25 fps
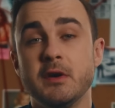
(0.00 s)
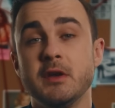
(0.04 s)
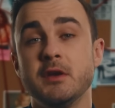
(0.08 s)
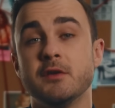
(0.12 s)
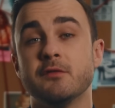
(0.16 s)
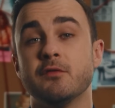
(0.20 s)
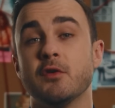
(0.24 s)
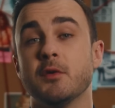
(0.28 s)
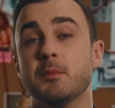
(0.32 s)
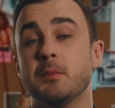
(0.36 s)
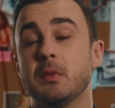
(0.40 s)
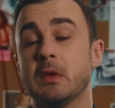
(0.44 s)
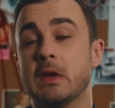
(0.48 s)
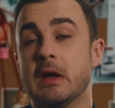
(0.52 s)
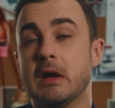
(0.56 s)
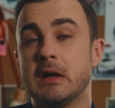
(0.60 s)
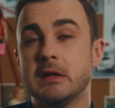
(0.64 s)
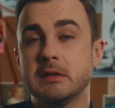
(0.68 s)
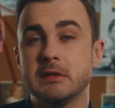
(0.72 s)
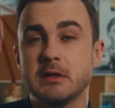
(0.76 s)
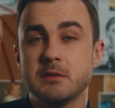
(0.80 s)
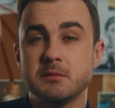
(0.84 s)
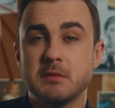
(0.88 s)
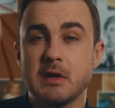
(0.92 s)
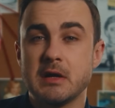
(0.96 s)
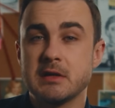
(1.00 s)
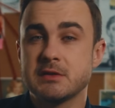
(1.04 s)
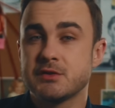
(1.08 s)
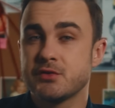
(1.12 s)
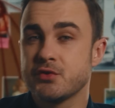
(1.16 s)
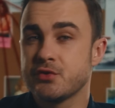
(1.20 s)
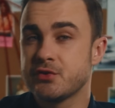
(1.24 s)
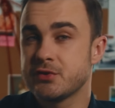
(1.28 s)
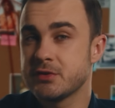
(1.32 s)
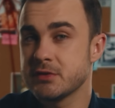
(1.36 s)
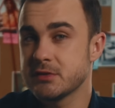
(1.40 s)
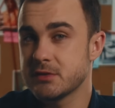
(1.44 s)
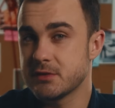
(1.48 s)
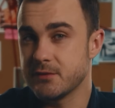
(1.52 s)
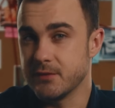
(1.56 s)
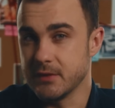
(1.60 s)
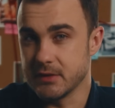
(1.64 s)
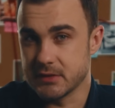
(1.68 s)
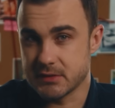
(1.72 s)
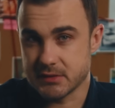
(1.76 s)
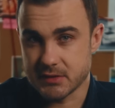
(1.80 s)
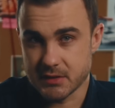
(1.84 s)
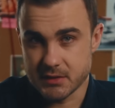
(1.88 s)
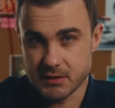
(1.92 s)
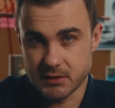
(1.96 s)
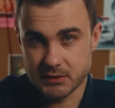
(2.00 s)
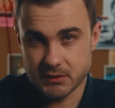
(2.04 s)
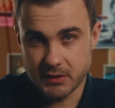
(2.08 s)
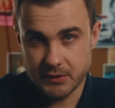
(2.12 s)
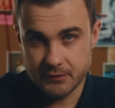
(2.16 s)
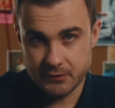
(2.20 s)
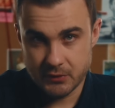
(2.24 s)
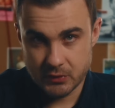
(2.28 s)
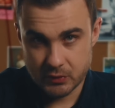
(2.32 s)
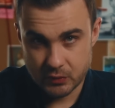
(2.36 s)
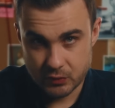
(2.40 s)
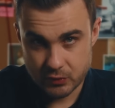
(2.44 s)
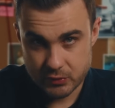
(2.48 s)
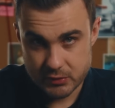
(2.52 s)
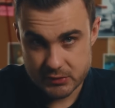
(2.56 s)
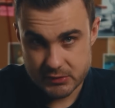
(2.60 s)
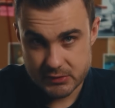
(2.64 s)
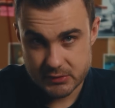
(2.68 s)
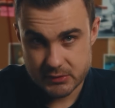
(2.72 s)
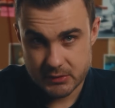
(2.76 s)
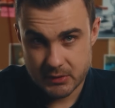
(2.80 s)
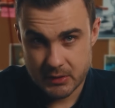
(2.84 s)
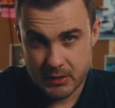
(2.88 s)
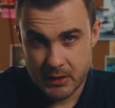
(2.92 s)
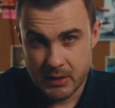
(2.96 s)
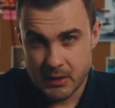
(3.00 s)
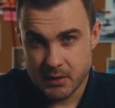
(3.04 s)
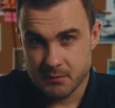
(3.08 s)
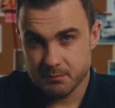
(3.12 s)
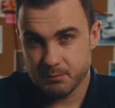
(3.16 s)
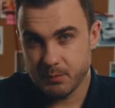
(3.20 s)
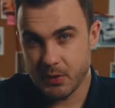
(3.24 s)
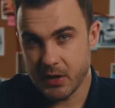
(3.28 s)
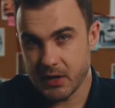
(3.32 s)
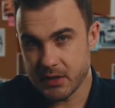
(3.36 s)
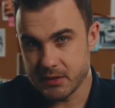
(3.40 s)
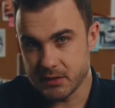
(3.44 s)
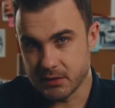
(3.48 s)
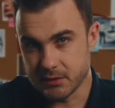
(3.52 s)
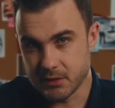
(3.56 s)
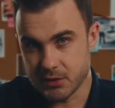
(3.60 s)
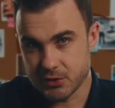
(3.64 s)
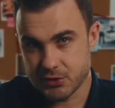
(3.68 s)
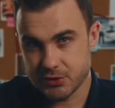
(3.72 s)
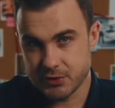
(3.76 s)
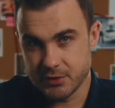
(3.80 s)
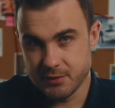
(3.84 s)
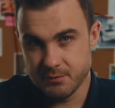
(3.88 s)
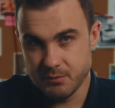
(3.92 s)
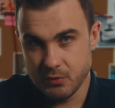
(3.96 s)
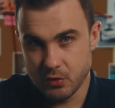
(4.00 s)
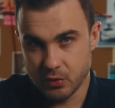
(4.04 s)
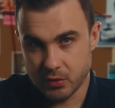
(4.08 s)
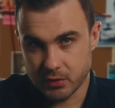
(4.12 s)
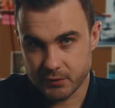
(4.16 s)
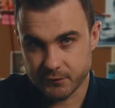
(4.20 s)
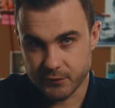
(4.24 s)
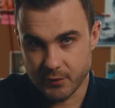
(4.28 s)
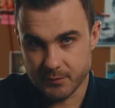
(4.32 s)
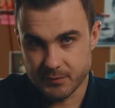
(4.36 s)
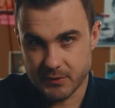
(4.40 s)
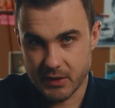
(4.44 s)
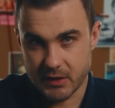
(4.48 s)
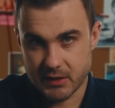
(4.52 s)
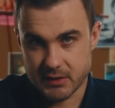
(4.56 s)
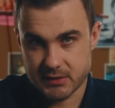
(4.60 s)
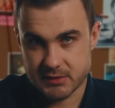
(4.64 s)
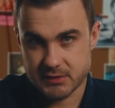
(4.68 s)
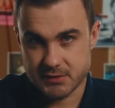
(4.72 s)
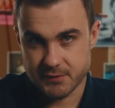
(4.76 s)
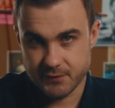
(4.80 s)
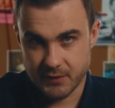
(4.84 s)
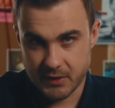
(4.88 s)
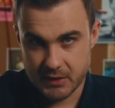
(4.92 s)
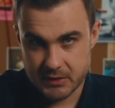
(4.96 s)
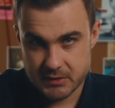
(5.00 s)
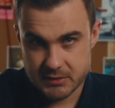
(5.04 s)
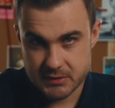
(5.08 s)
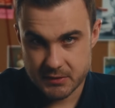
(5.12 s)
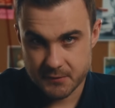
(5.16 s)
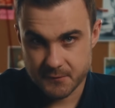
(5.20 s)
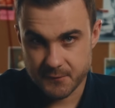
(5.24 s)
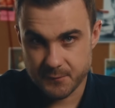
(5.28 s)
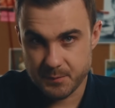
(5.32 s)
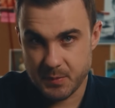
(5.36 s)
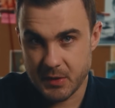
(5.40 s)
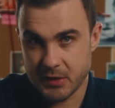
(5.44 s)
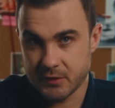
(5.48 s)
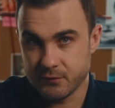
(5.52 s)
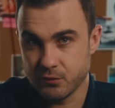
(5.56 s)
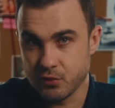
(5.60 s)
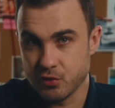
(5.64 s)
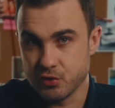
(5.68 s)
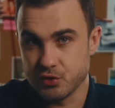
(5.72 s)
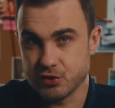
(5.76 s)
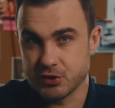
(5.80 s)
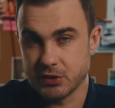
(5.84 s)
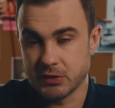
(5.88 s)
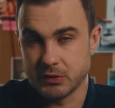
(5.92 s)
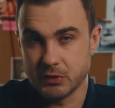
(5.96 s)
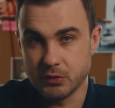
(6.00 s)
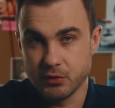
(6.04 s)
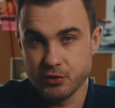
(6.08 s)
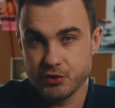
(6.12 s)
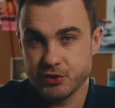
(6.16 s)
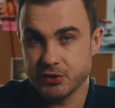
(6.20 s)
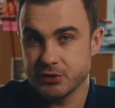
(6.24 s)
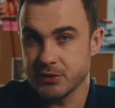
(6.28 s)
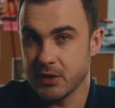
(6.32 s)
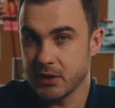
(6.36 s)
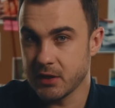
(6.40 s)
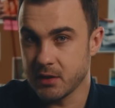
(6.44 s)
его планам осуществиться не довелось. Парня нашли мертвым на рассвете в первую же ночь на